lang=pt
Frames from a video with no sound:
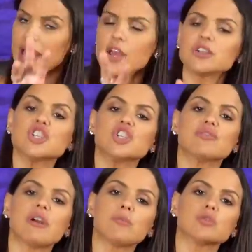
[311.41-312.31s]
E aí a
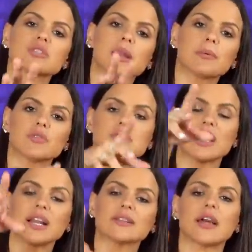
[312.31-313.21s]
gente vai mostrar para
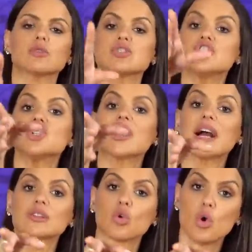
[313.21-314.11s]
você aí na tela os
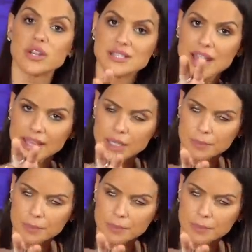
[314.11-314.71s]
indicadores da